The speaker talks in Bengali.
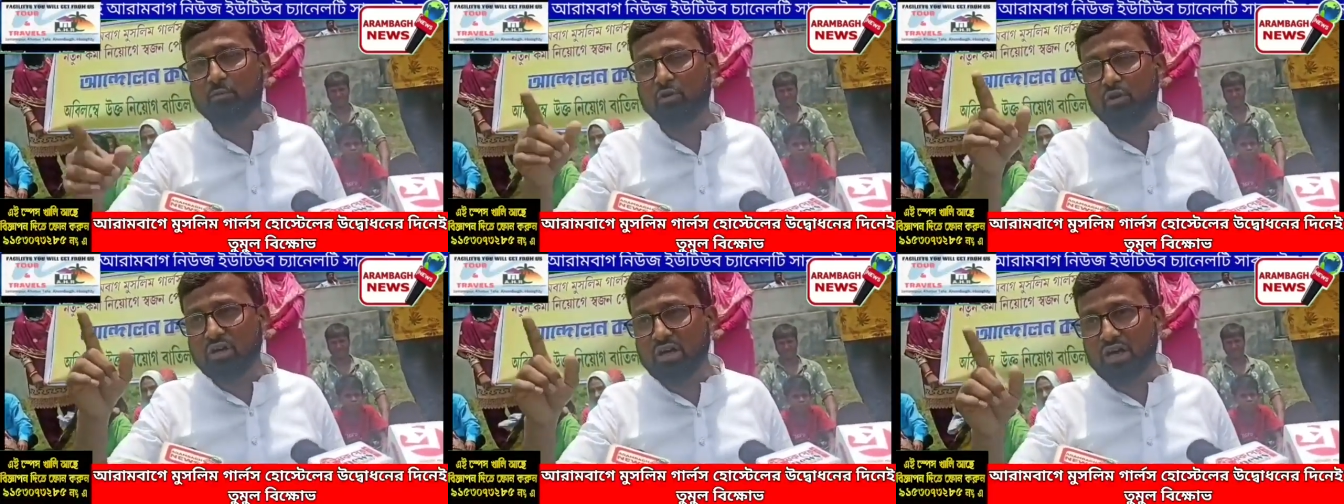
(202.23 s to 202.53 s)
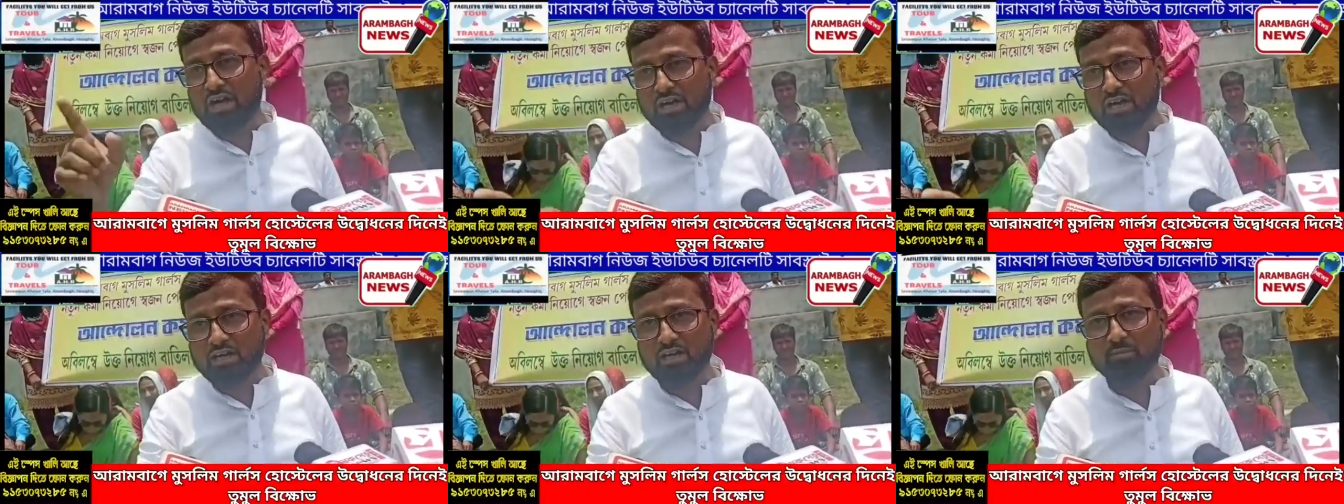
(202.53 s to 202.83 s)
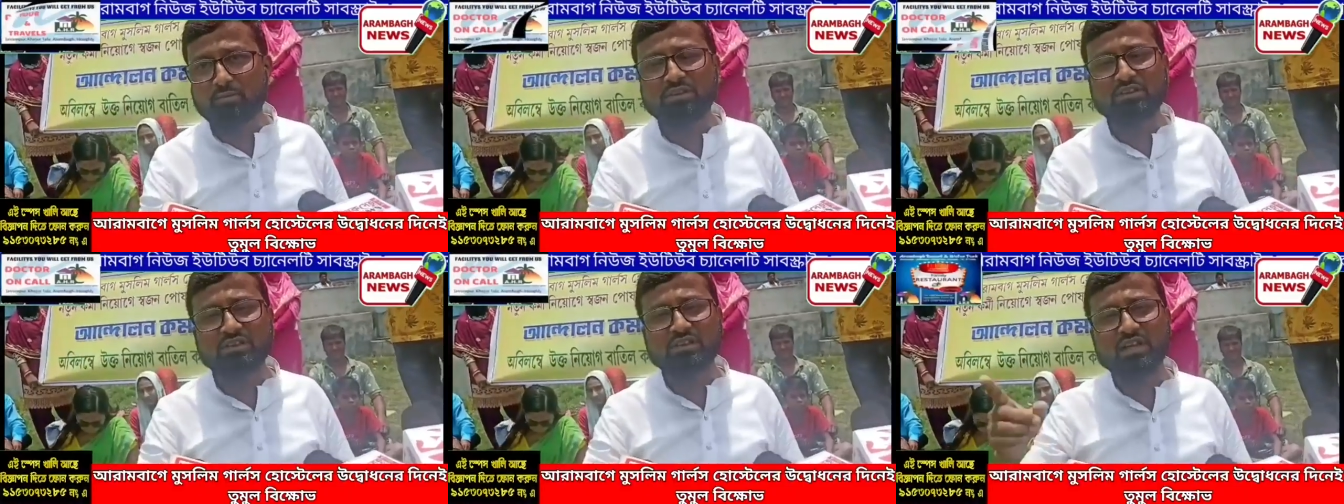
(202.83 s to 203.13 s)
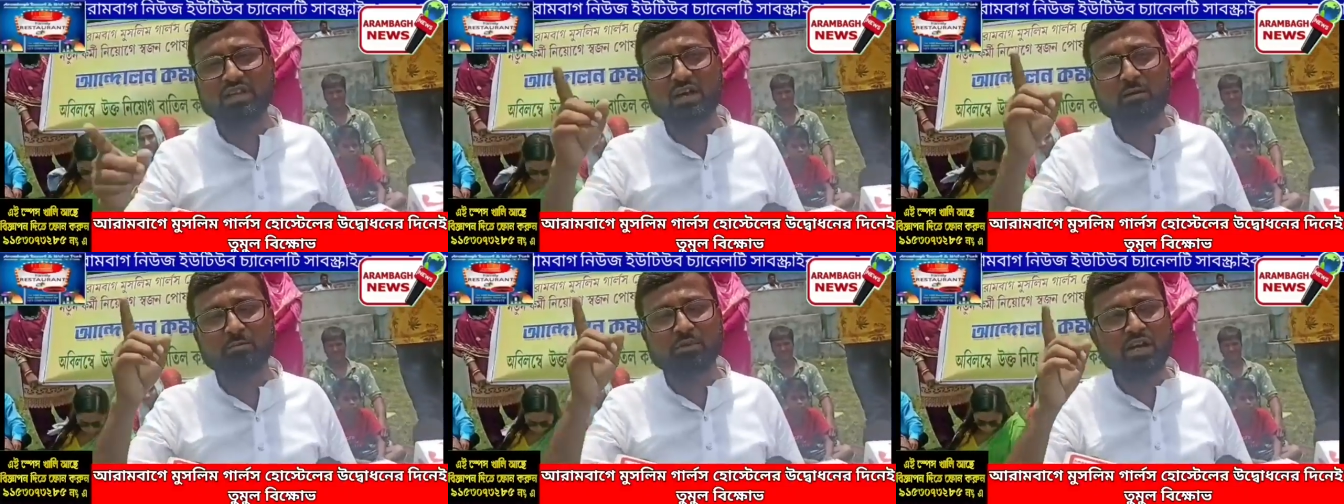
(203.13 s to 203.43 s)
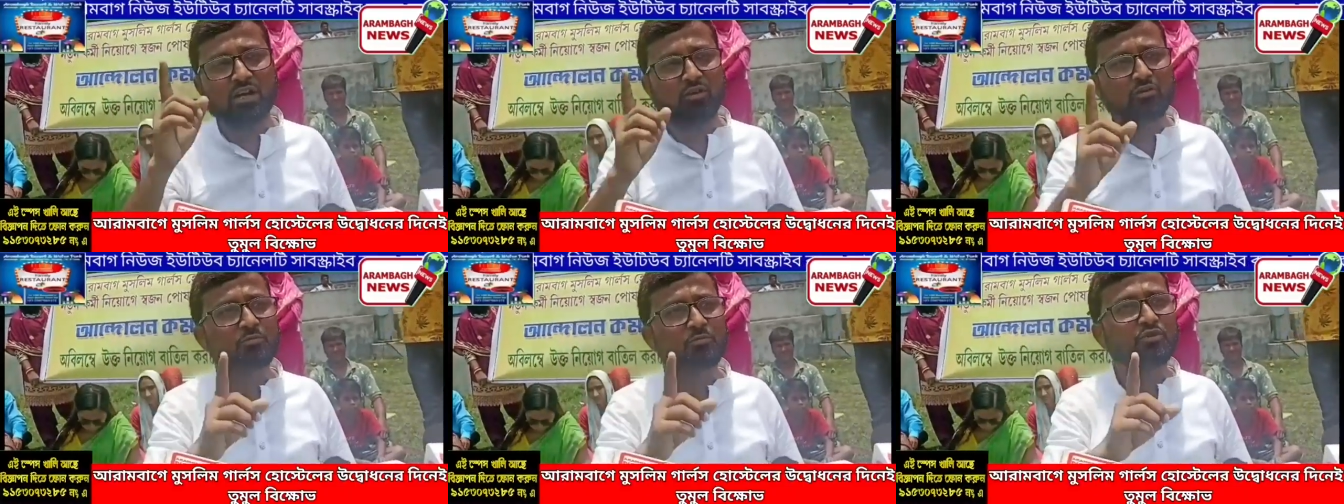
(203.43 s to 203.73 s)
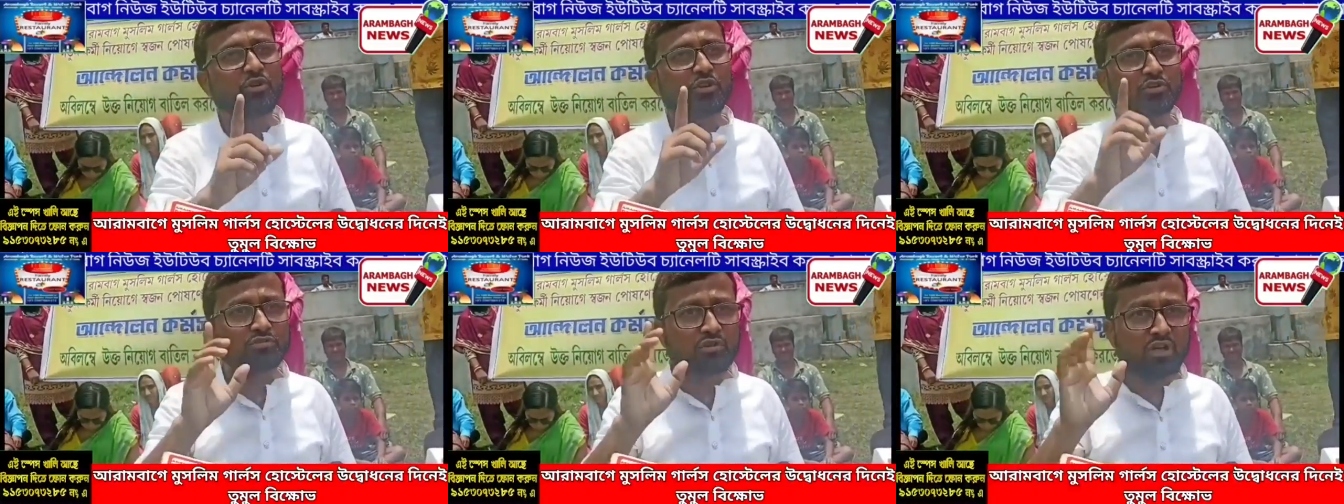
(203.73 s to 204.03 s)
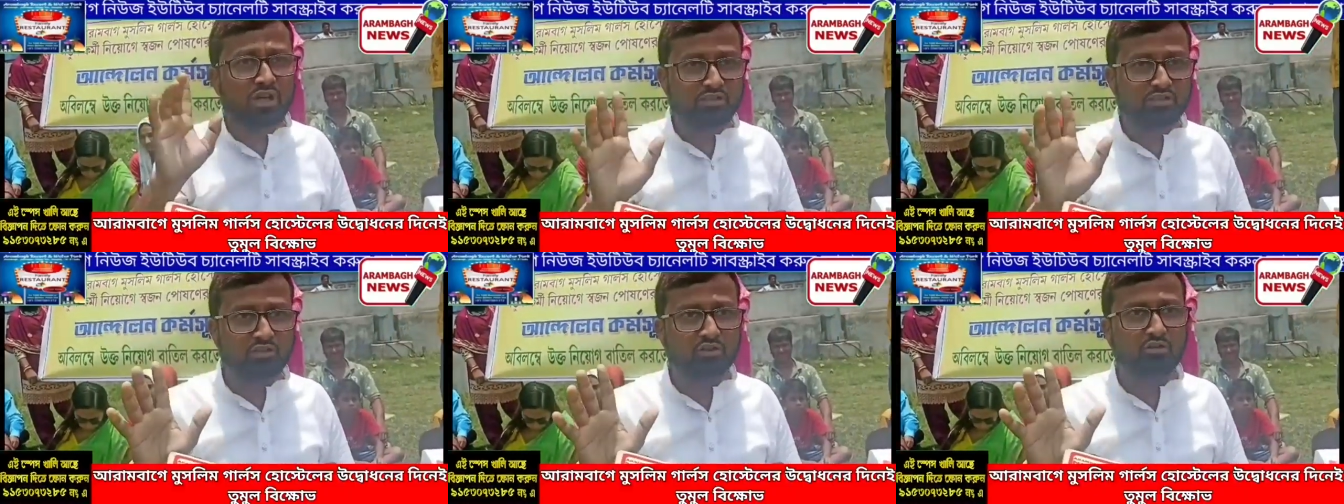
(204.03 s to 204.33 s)
এবং আগামী দিনে আমরা আরও
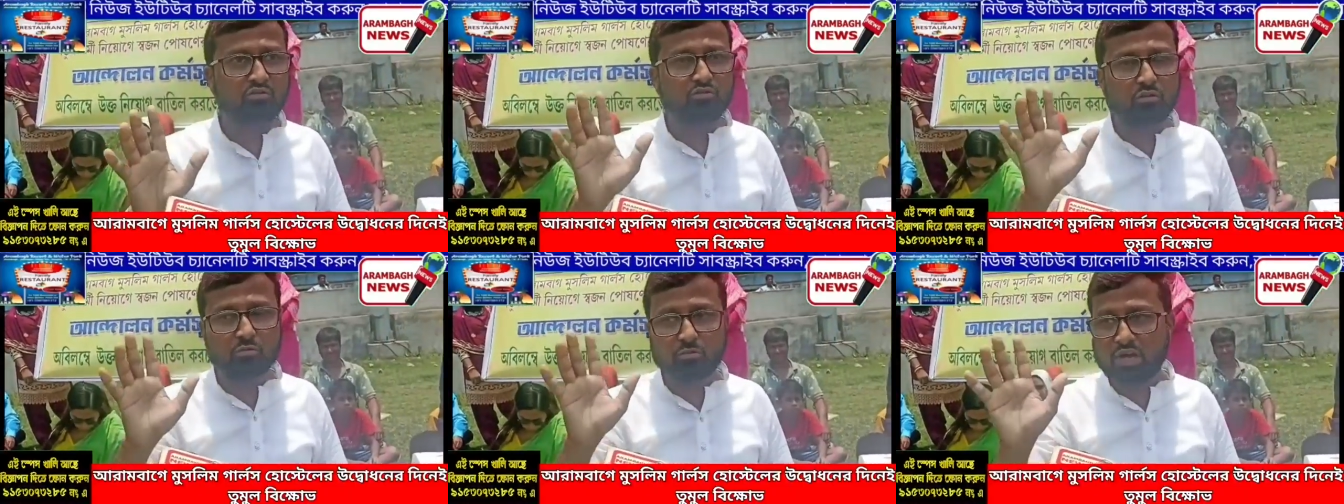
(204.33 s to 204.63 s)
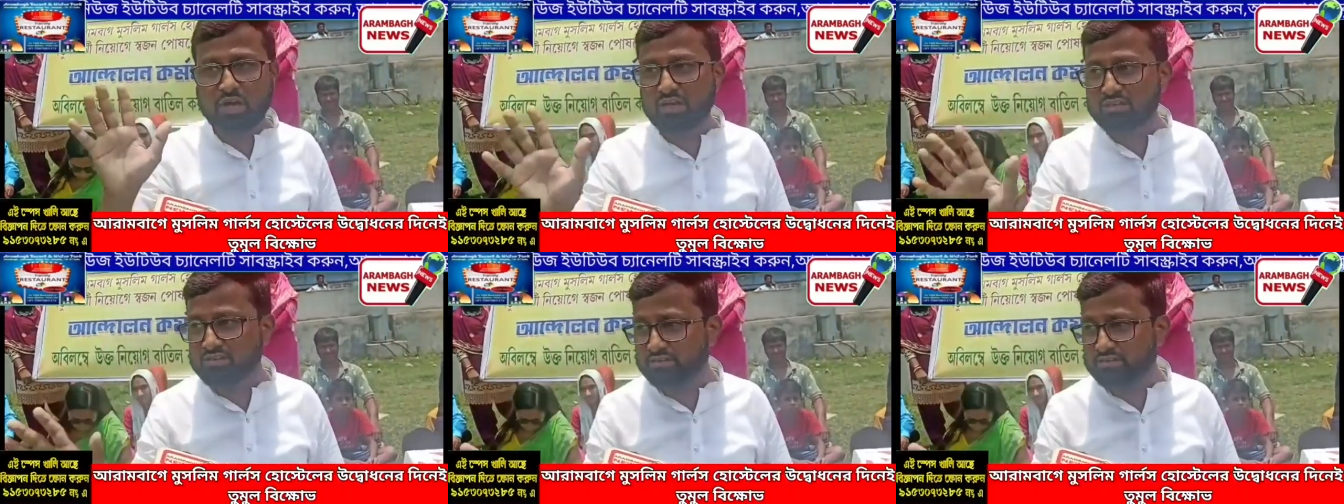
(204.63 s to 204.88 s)
বৃহত্তর আন্দোলন করব